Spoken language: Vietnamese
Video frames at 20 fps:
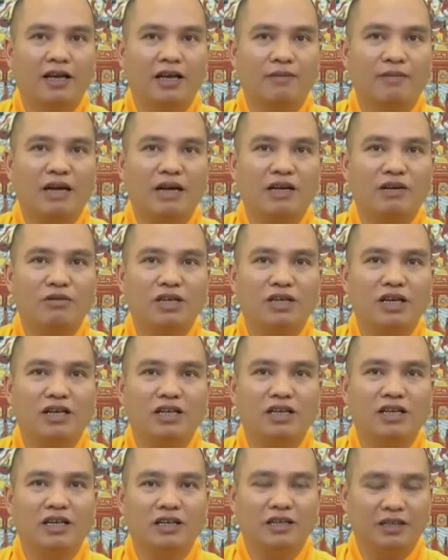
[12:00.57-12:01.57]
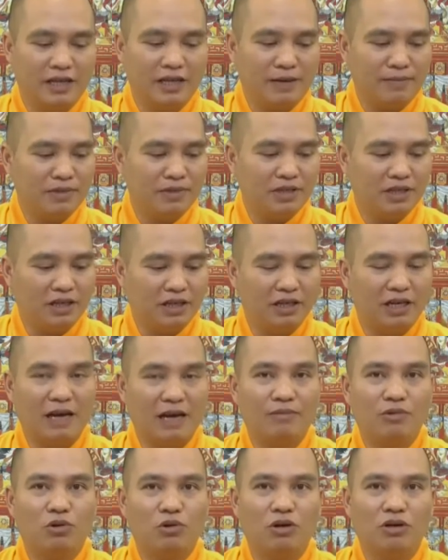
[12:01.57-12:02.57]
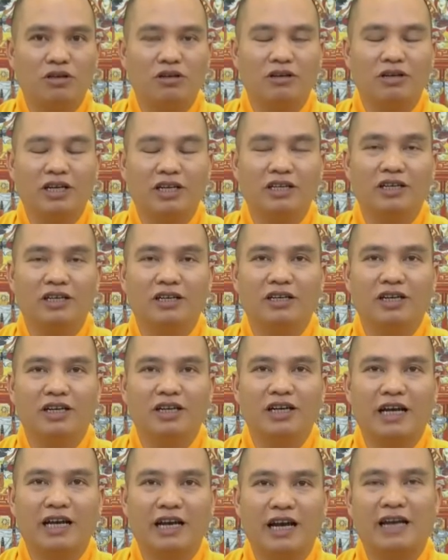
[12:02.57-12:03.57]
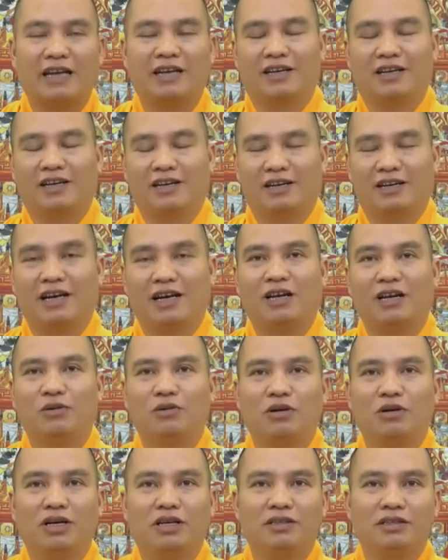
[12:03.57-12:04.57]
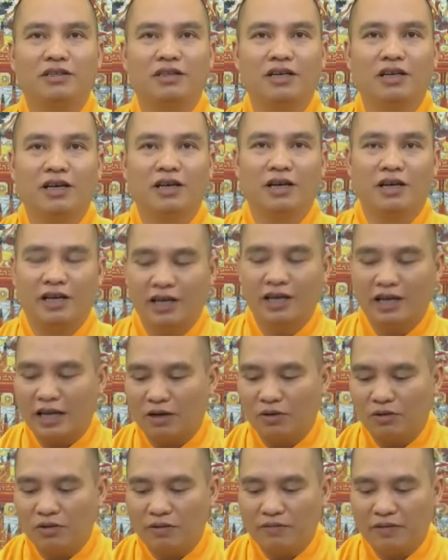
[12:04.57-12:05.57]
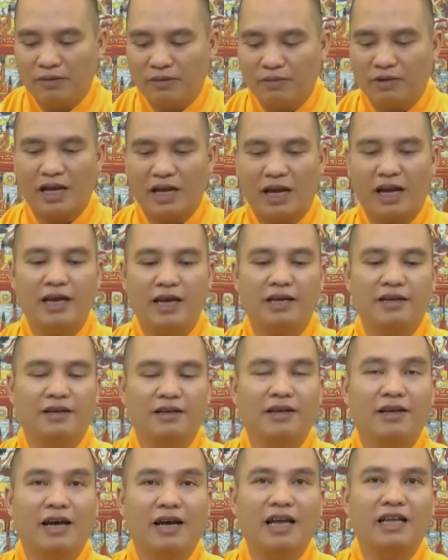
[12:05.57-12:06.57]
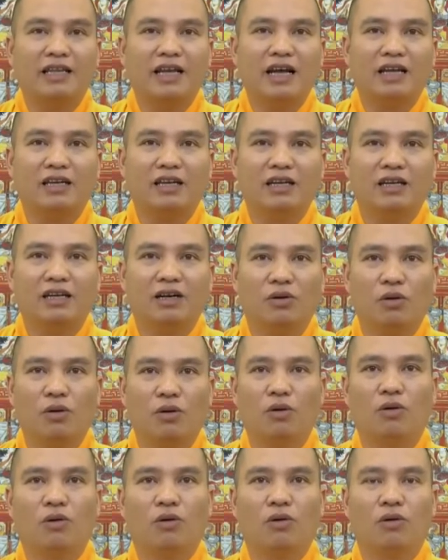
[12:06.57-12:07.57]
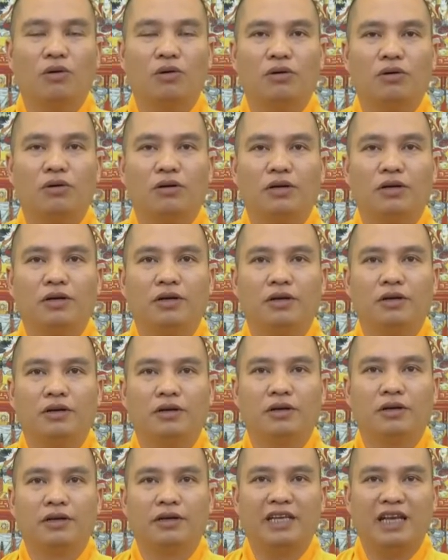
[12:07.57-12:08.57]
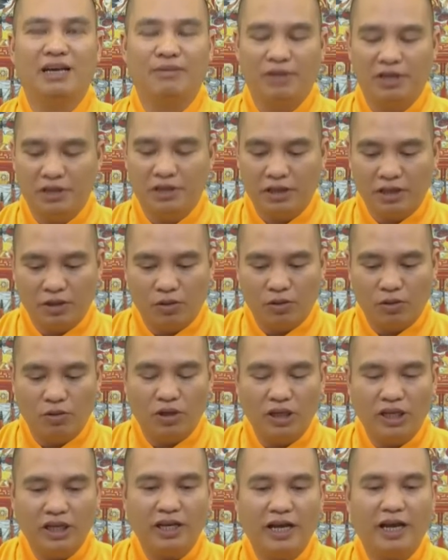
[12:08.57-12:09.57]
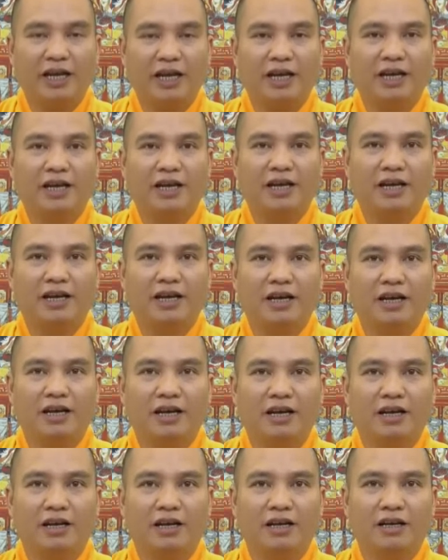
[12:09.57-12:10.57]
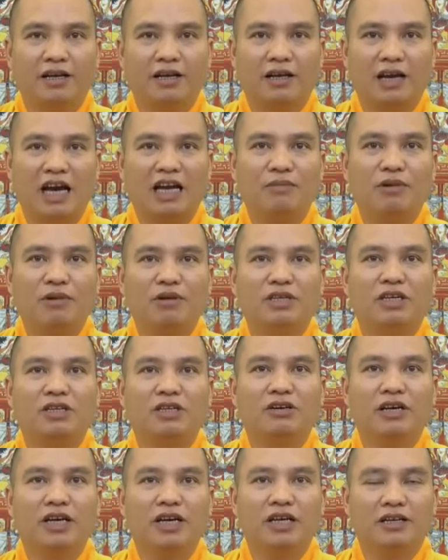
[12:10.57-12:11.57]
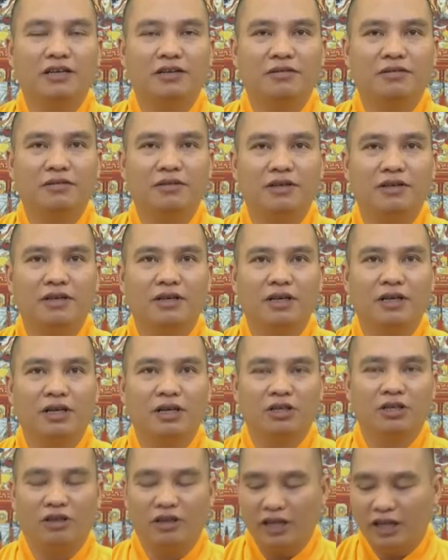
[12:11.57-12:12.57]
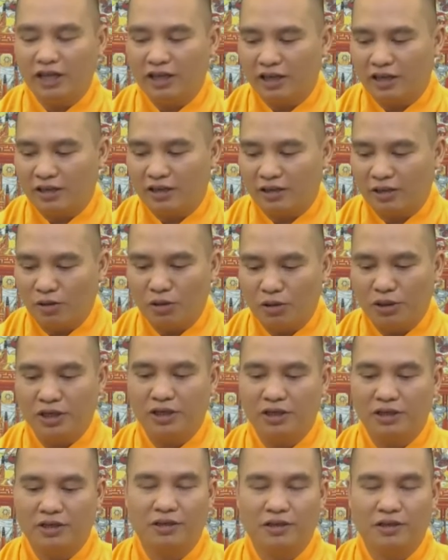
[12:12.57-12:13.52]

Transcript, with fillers: bác nông dân kia chăm chỉ làm ruộng cho đến gì đến ngày gặt gặt lúa khi gặt lúa về một cái anh ta thấy là ồ nhà mình nhiều lúa thế này ăn bao giờ cho hết cho nên á, thôi